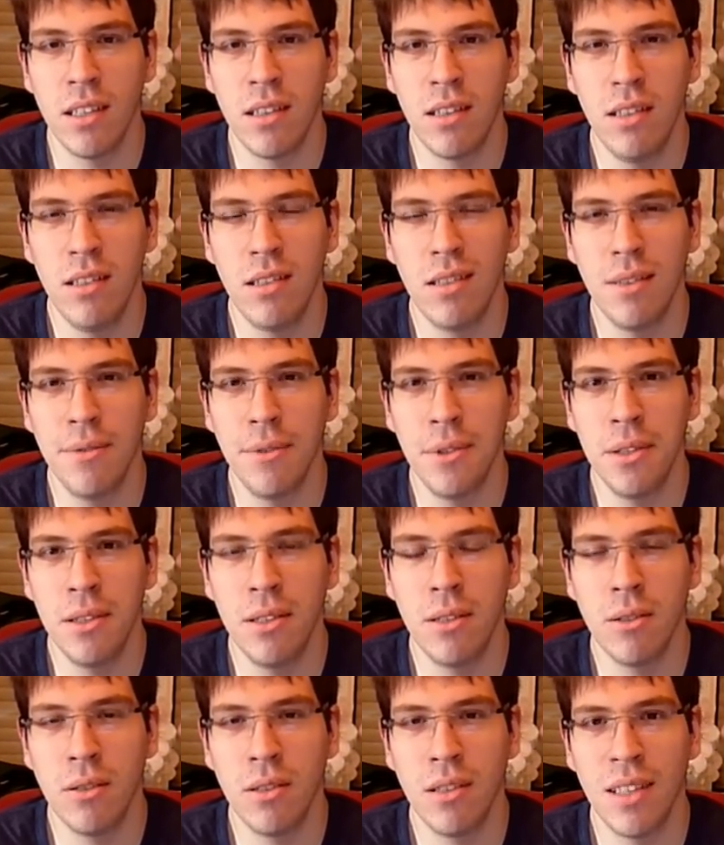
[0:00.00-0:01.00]
Diese wurde
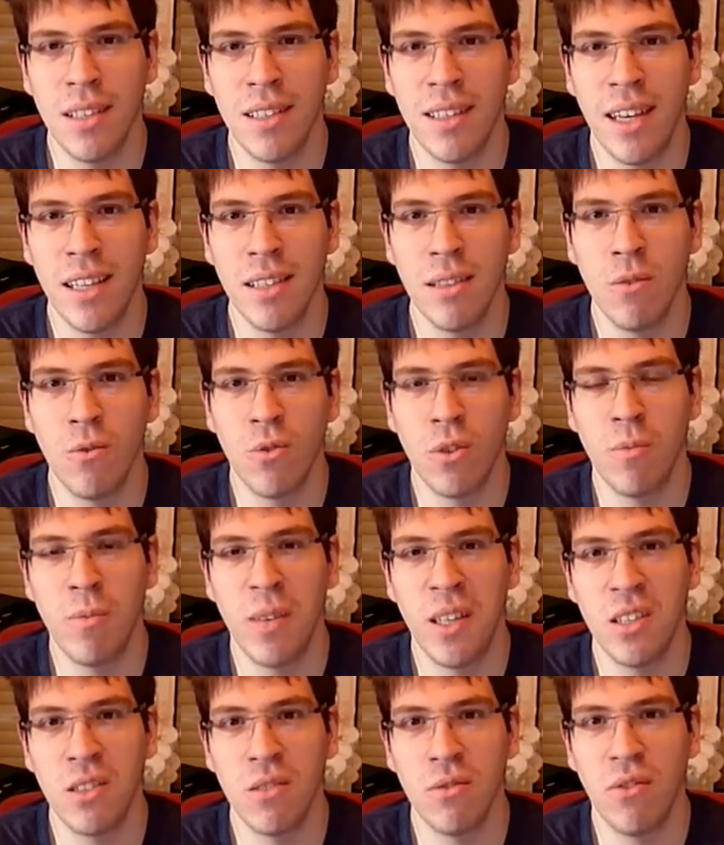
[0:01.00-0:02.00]
durch das Essen von
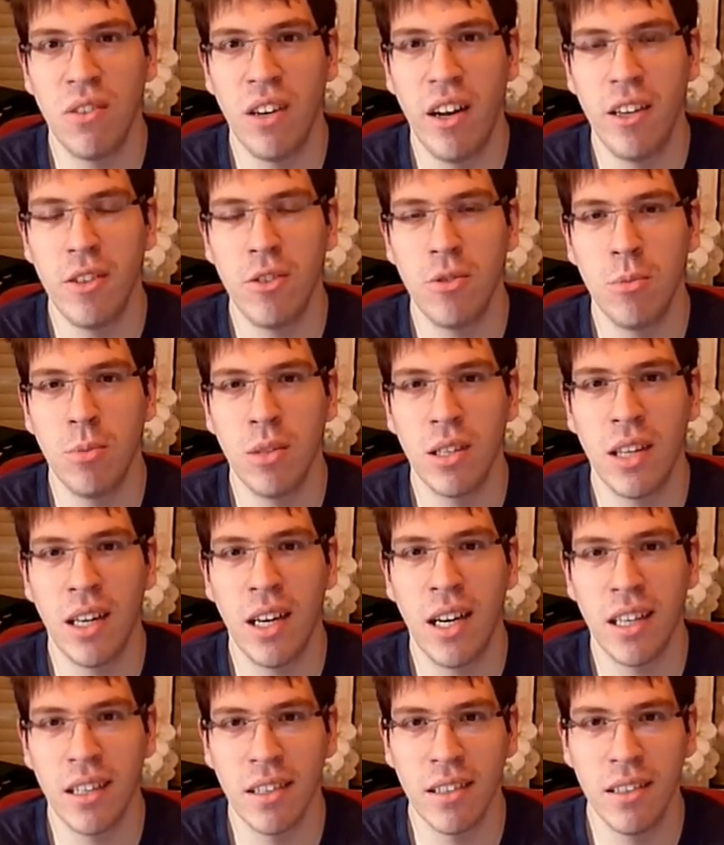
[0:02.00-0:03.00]
Menschenfleisch
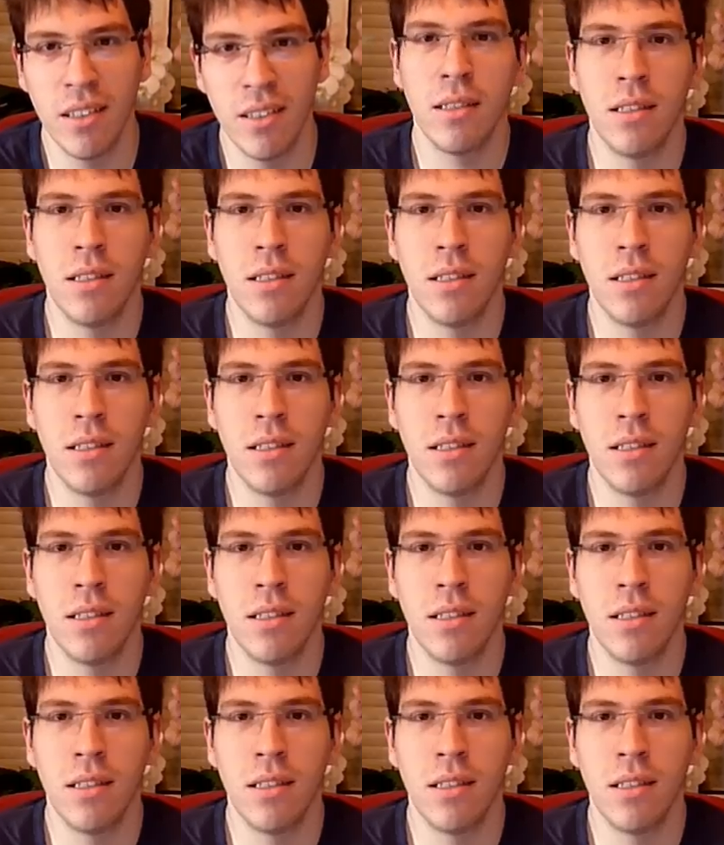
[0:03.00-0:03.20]
übertragen.